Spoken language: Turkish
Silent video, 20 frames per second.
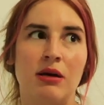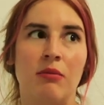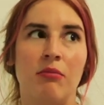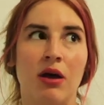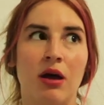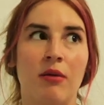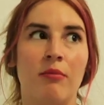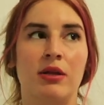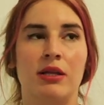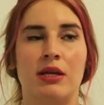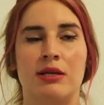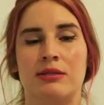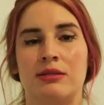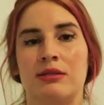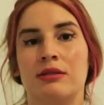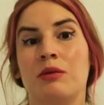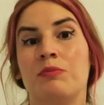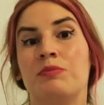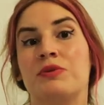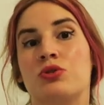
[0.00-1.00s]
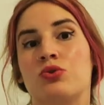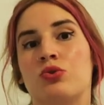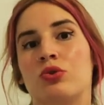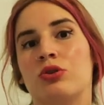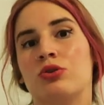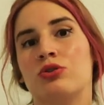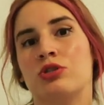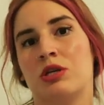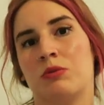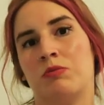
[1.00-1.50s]
tamamen aslında
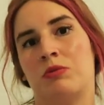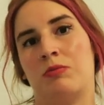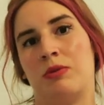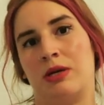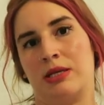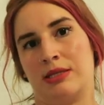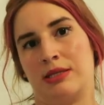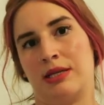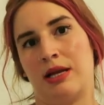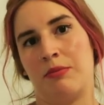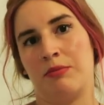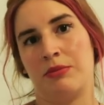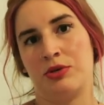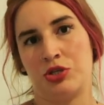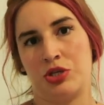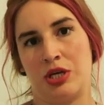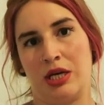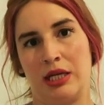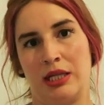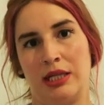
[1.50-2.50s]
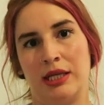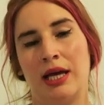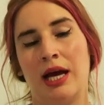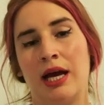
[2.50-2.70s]
psikolojik bir beslenme şekli.